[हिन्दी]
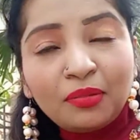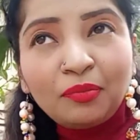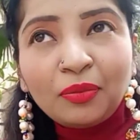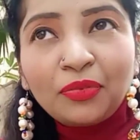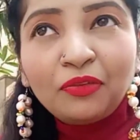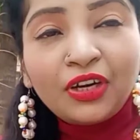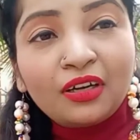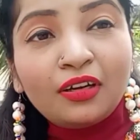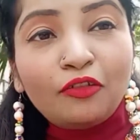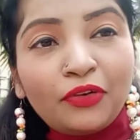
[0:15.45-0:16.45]
अभी मैं अपनी
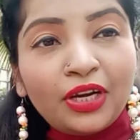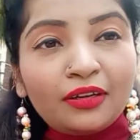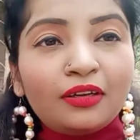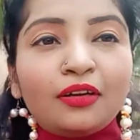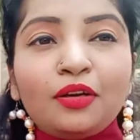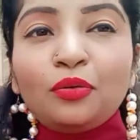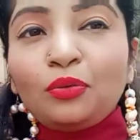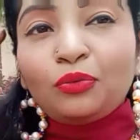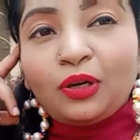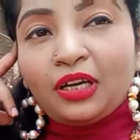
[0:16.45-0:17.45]
फ्रेंड का वेट कर रही
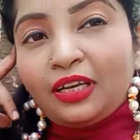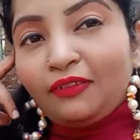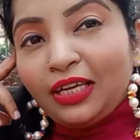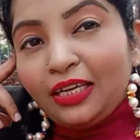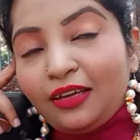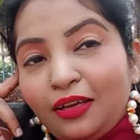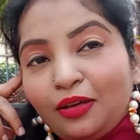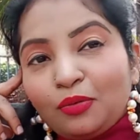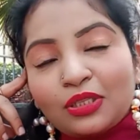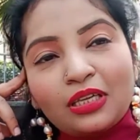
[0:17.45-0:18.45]
हूँ वो आने वाली
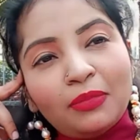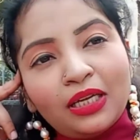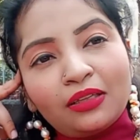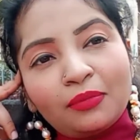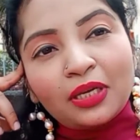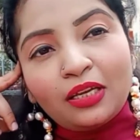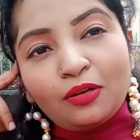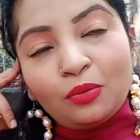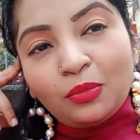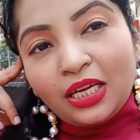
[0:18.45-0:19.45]
है उसके बाद हम
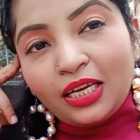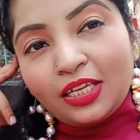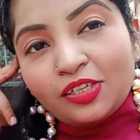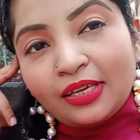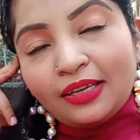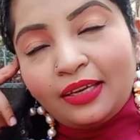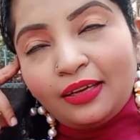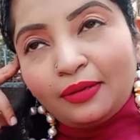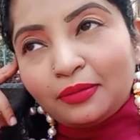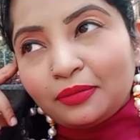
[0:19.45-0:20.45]
कहीं घूमने के लिए जाएंगे